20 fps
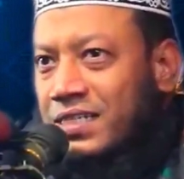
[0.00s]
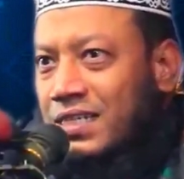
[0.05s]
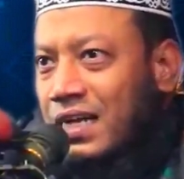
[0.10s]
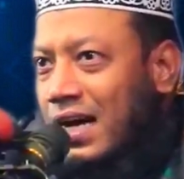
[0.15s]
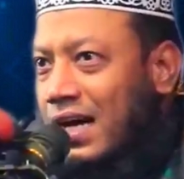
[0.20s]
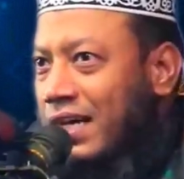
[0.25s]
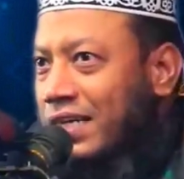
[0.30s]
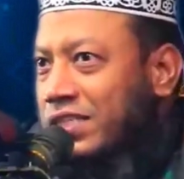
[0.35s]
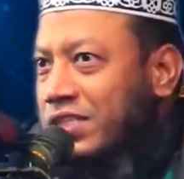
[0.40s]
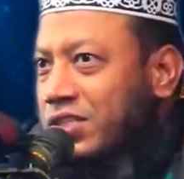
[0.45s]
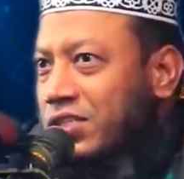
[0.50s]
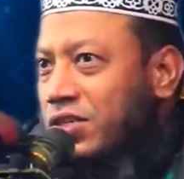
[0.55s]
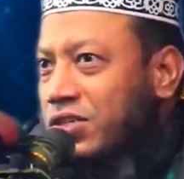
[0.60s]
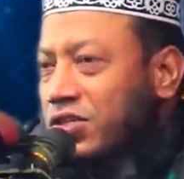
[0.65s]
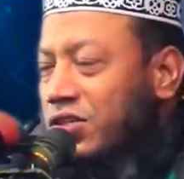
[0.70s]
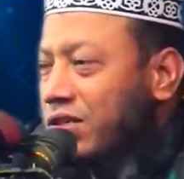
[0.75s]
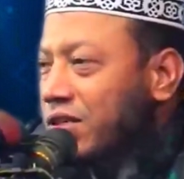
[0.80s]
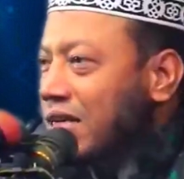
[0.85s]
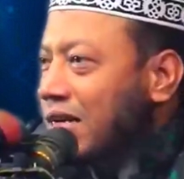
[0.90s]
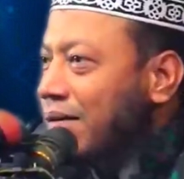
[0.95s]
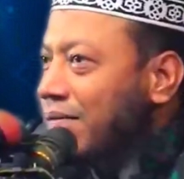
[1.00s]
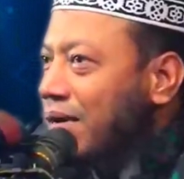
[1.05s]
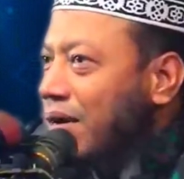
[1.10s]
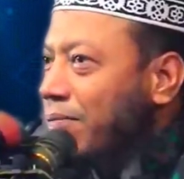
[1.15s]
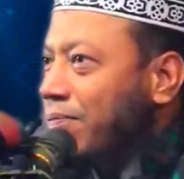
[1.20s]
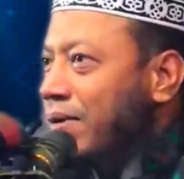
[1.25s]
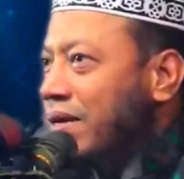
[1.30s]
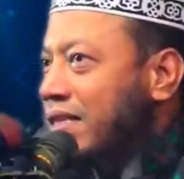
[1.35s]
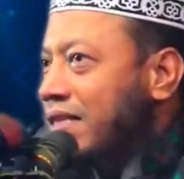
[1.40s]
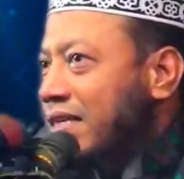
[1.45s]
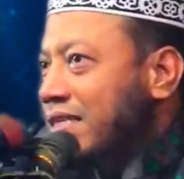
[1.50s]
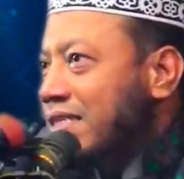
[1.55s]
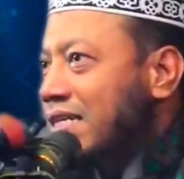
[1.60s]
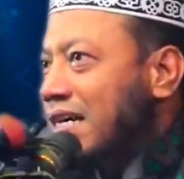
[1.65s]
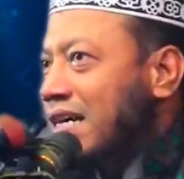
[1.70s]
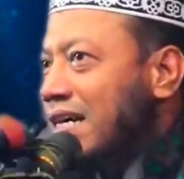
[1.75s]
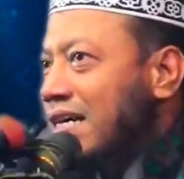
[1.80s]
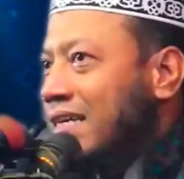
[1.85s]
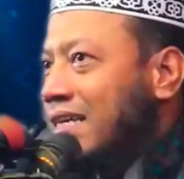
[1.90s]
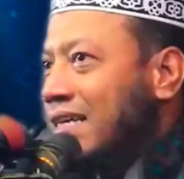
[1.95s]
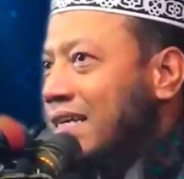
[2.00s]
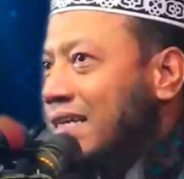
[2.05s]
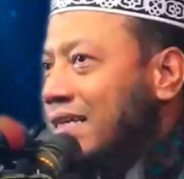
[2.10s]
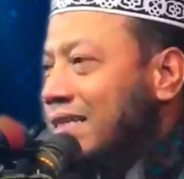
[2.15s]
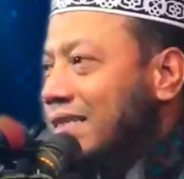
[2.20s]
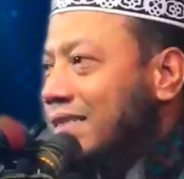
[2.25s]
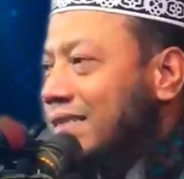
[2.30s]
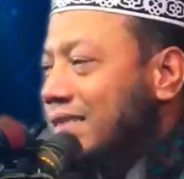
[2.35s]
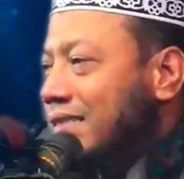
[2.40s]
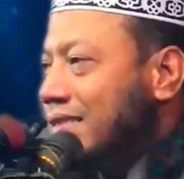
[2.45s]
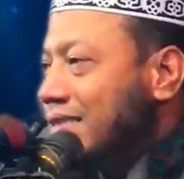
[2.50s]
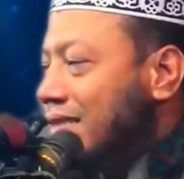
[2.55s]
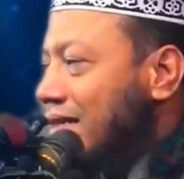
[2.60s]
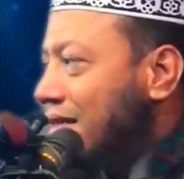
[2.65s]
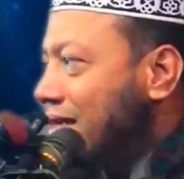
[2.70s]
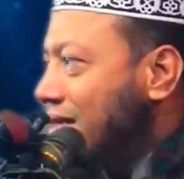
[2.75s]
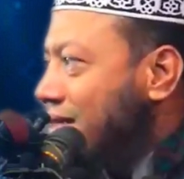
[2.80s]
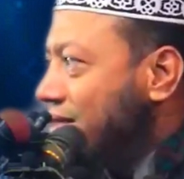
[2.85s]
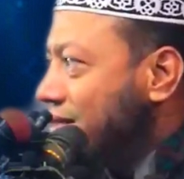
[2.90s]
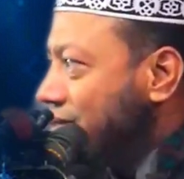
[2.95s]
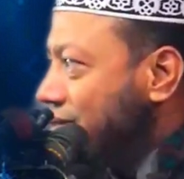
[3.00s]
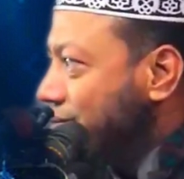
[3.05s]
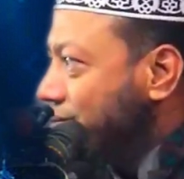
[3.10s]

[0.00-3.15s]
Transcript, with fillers: সাহায্য যদি আমরা পেতে চাই এই